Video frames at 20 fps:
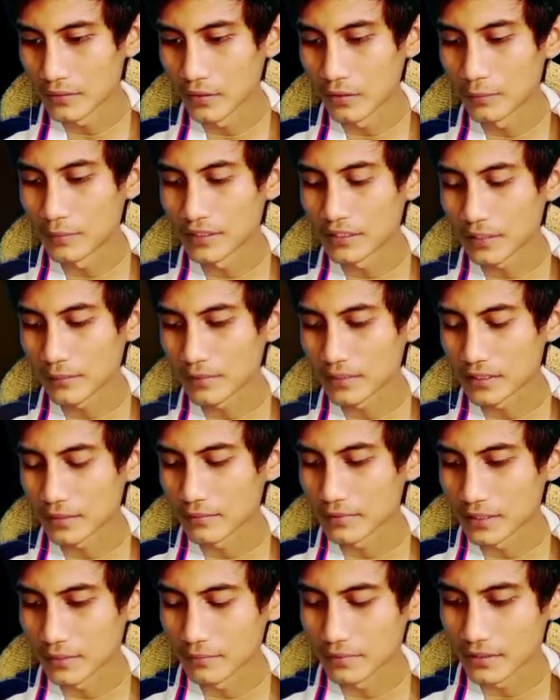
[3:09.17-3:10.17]
Oh bisa bisa
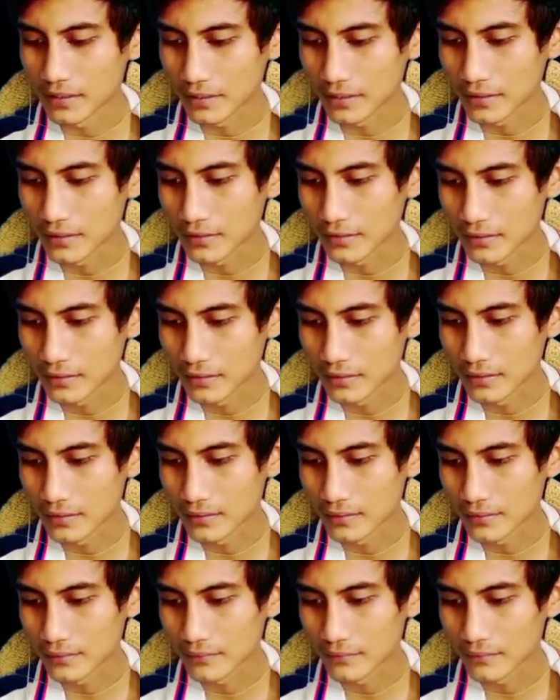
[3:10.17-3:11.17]
bisa bisa.
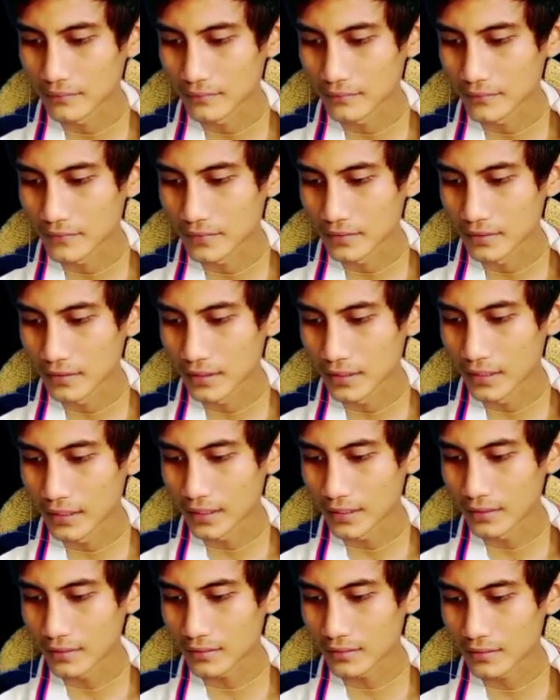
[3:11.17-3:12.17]

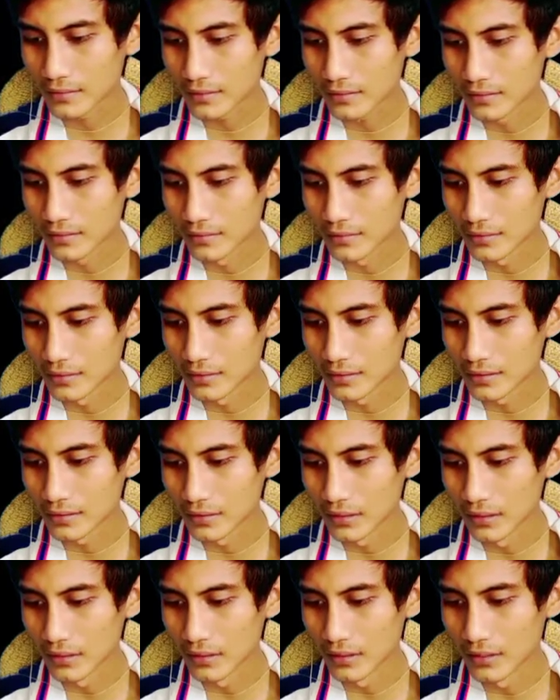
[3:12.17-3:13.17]
Getting
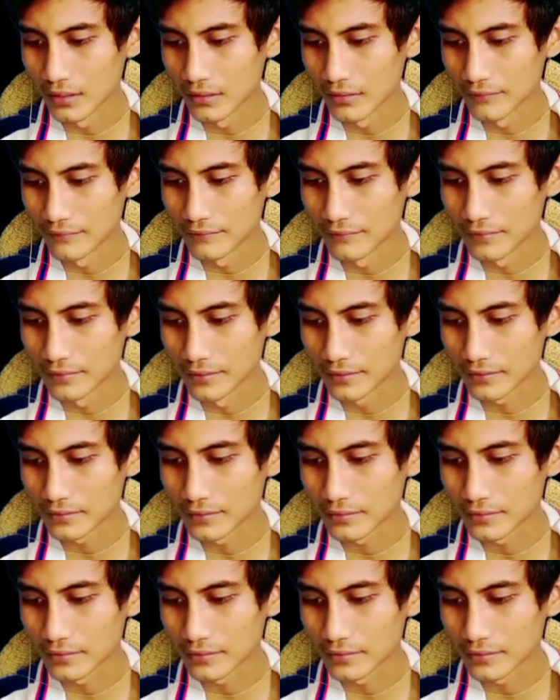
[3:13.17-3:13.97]
Driver.